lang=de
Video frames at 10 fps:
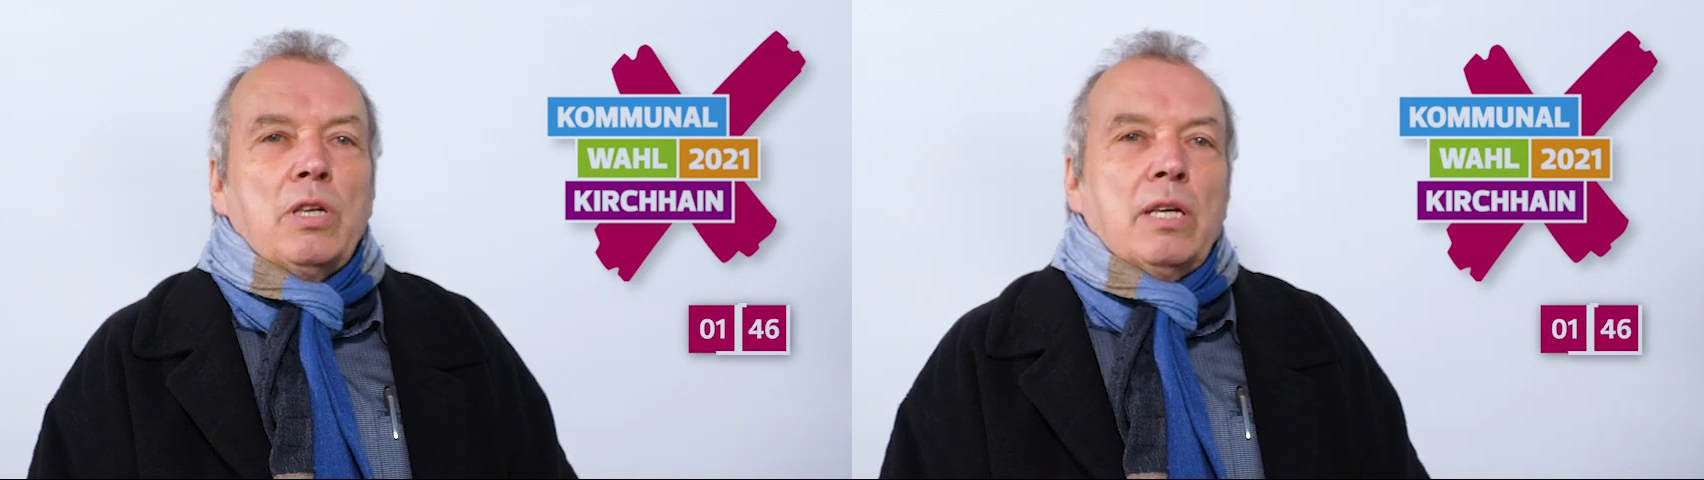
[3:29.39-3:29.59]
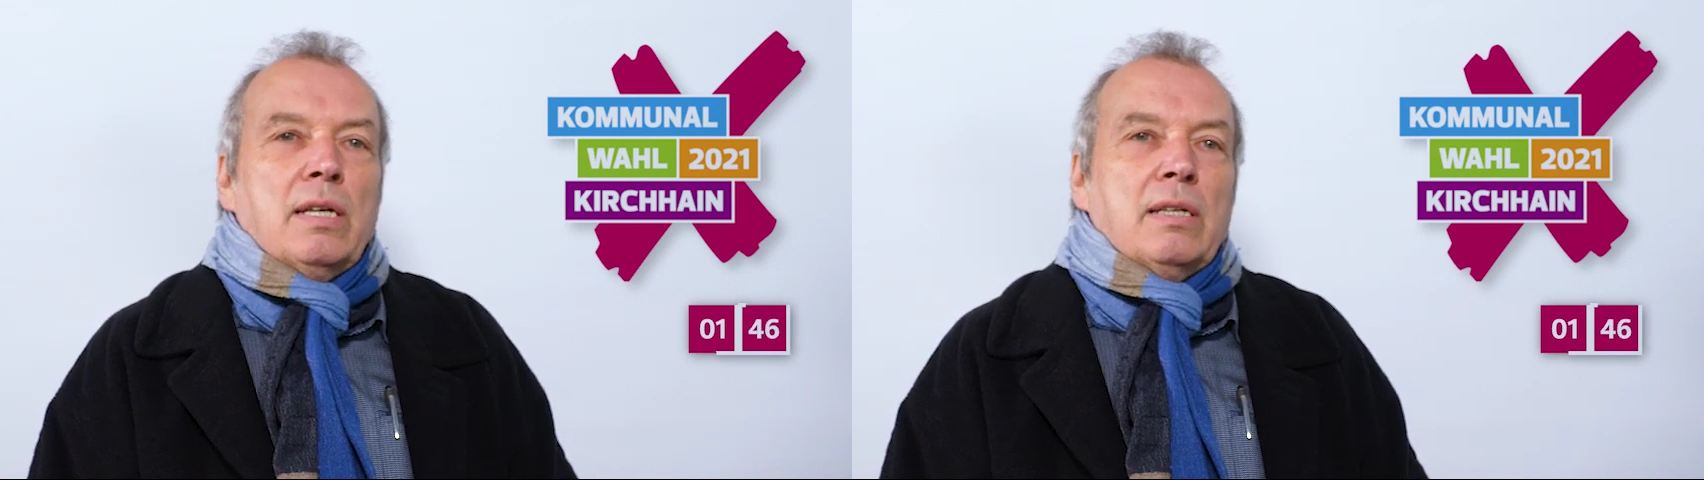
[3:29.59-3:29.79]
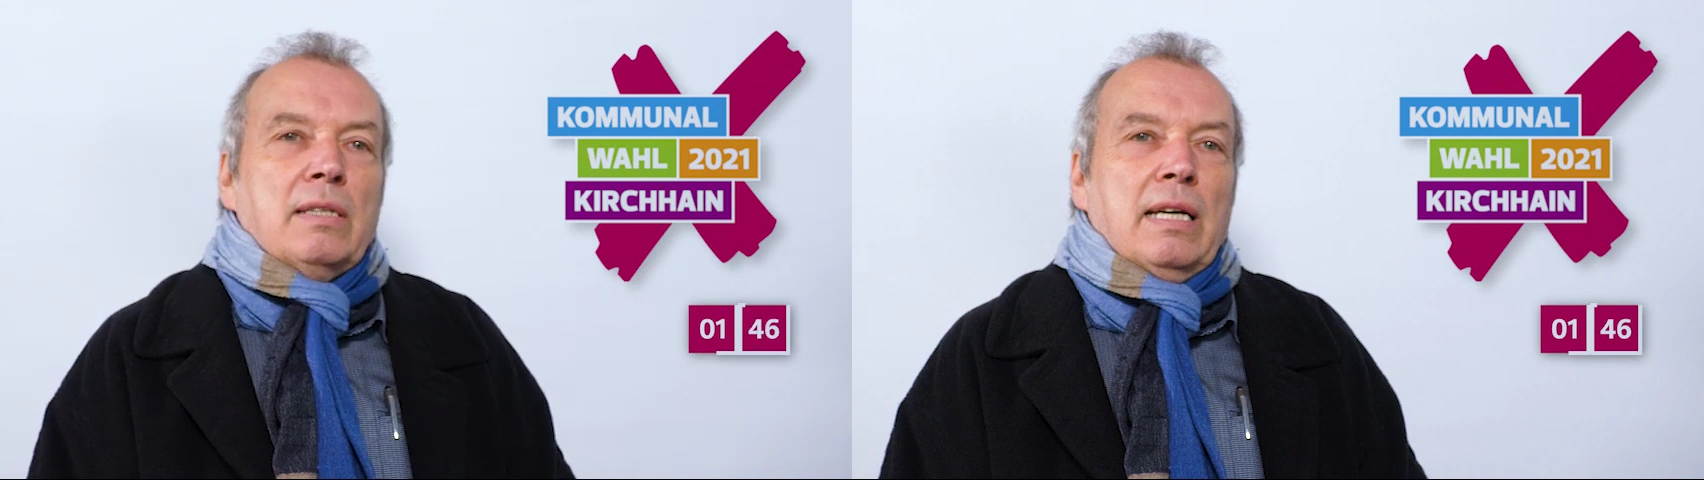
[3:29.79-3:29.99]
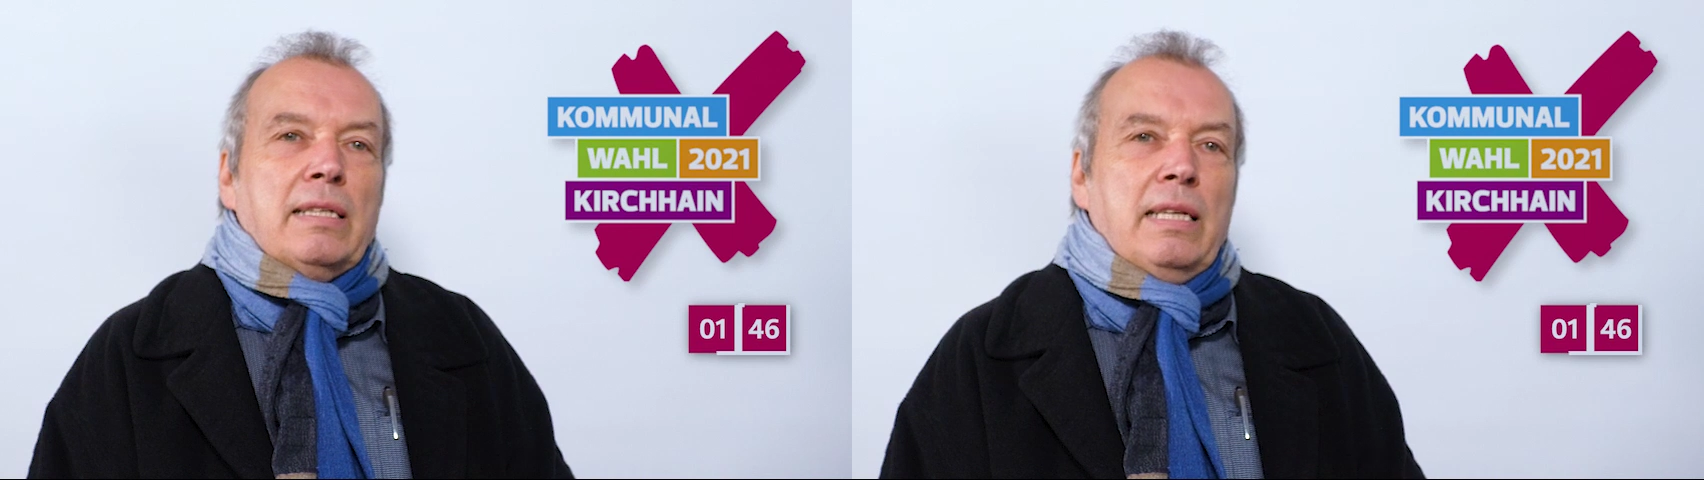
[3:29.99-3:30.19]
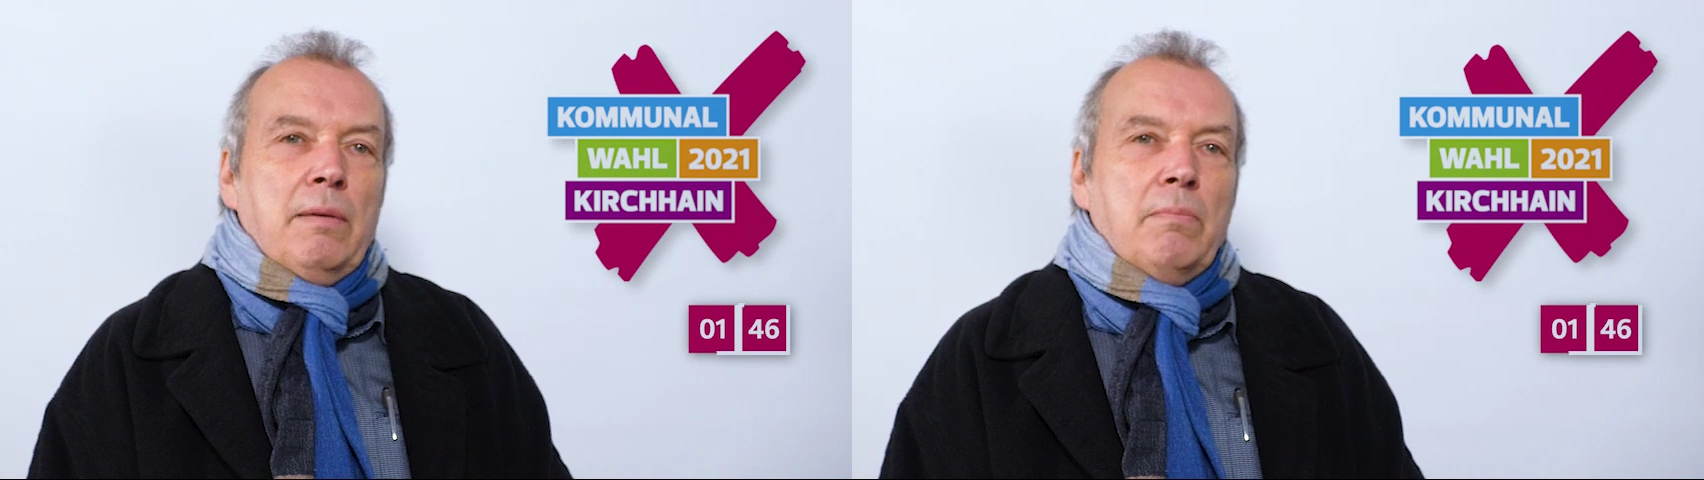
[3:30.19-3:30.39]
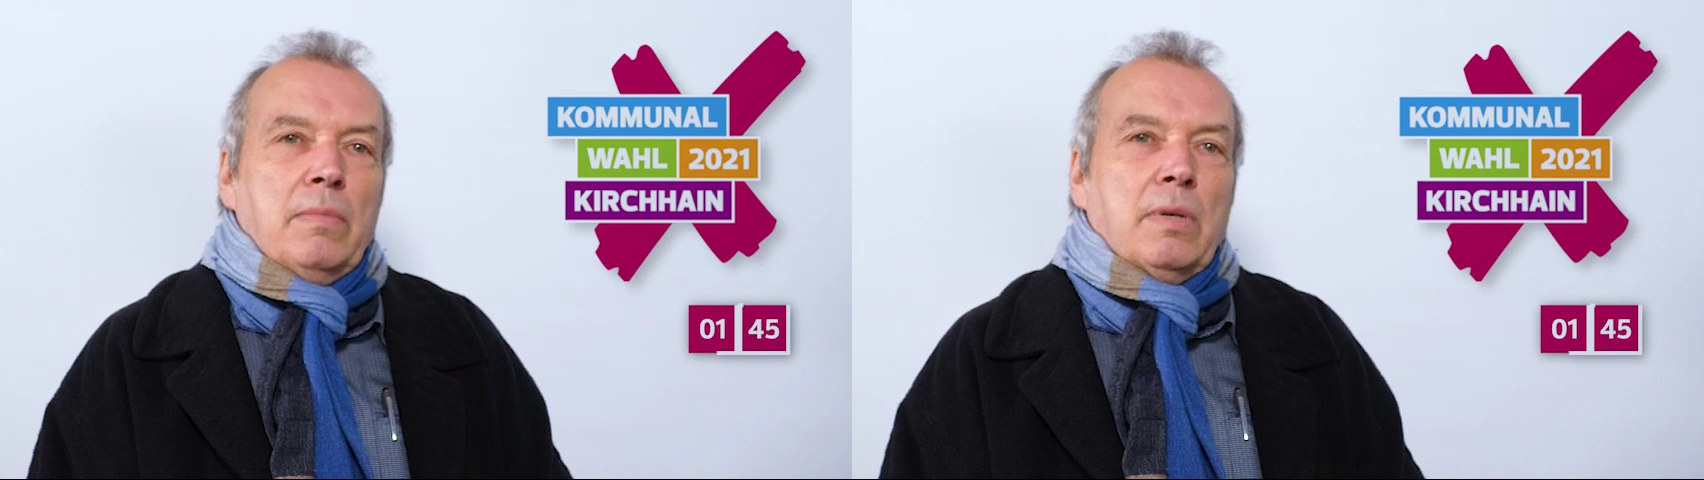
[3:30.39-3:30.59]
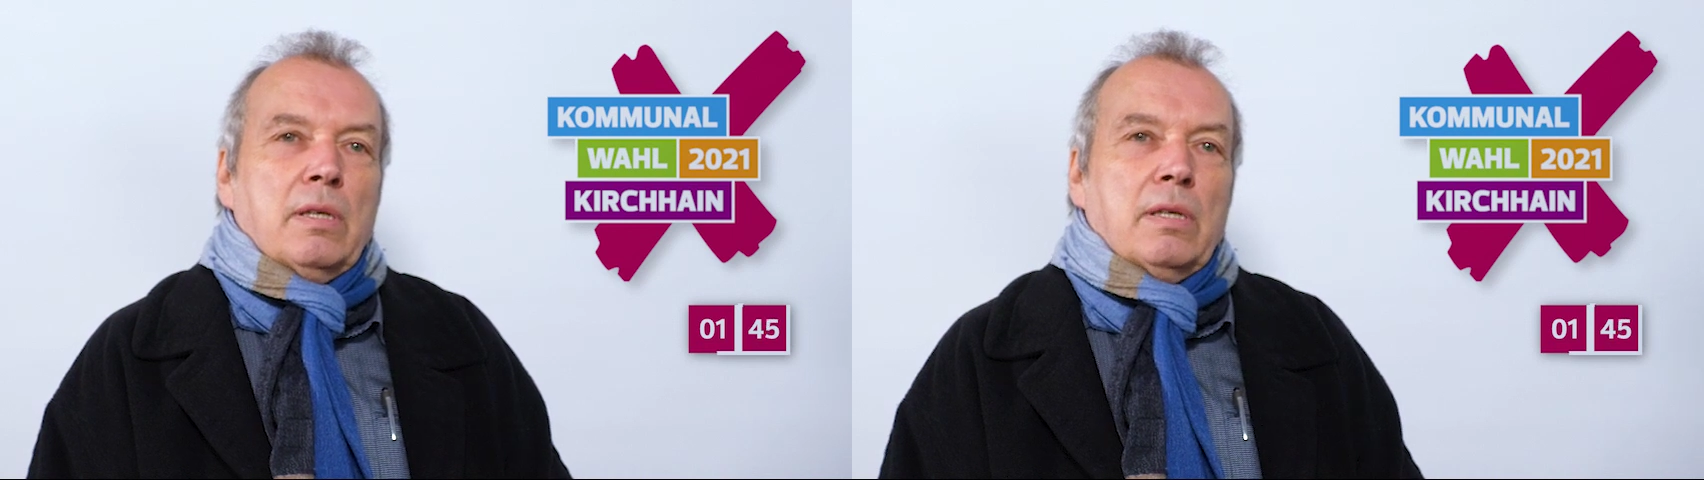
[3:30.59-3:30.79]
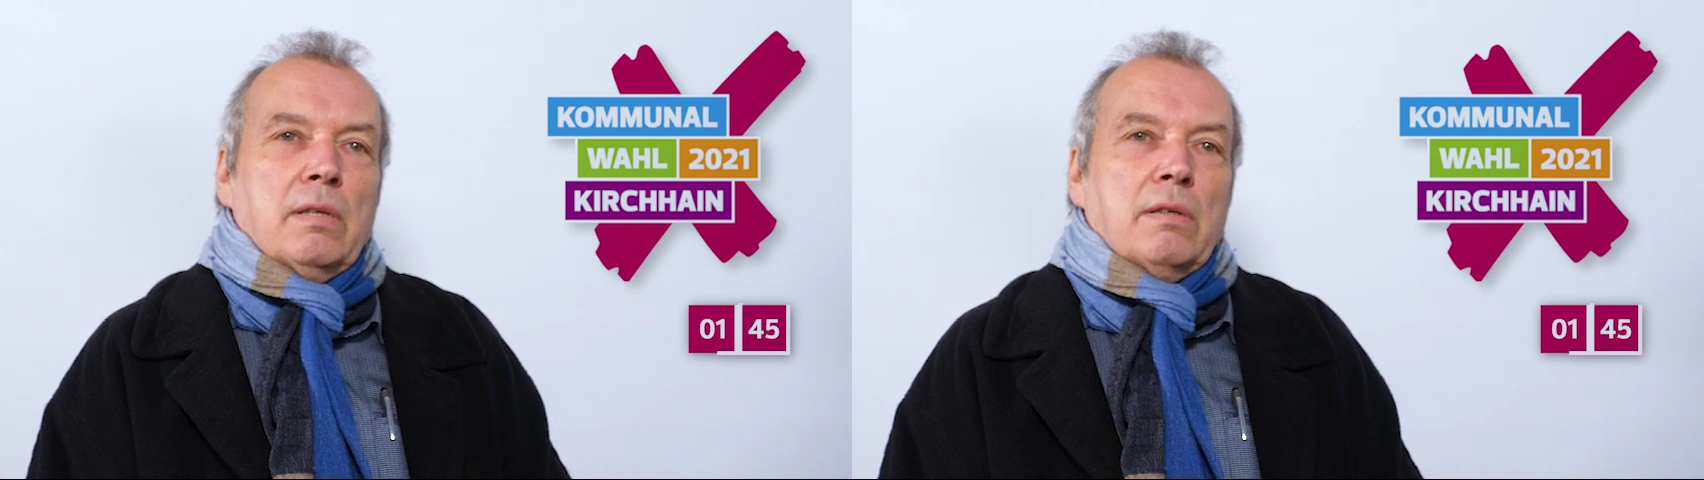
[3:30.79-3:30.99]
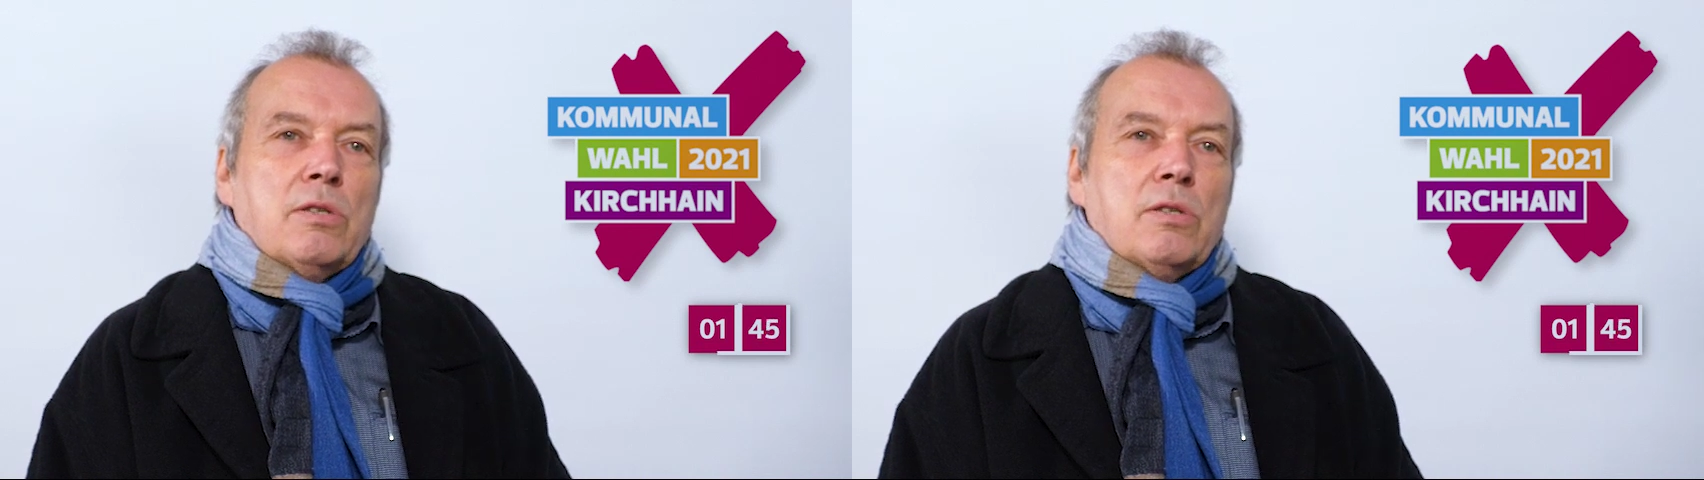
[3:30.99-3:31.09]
der nach Themen äh,